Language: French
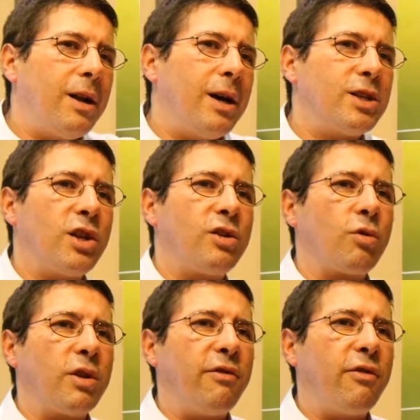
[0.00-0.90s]
la gestion
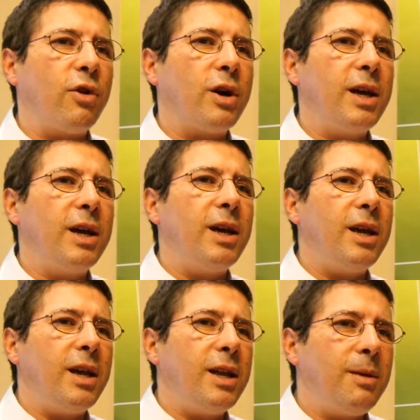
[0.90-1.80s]
des
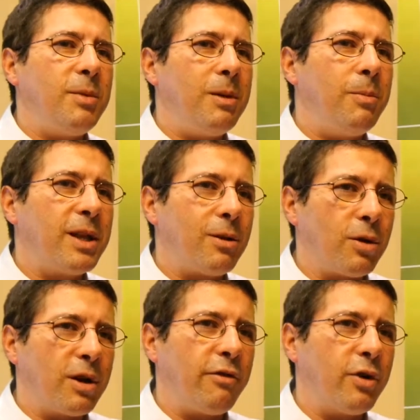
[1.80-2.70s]
forêts et des petites bêtes
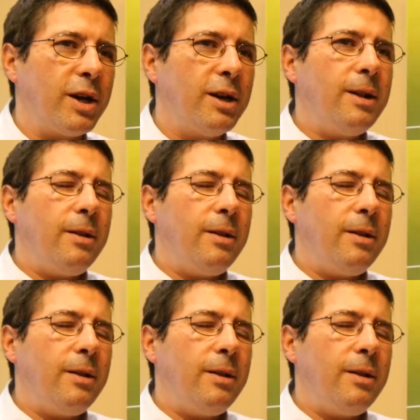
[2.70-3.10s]
dans les forêts,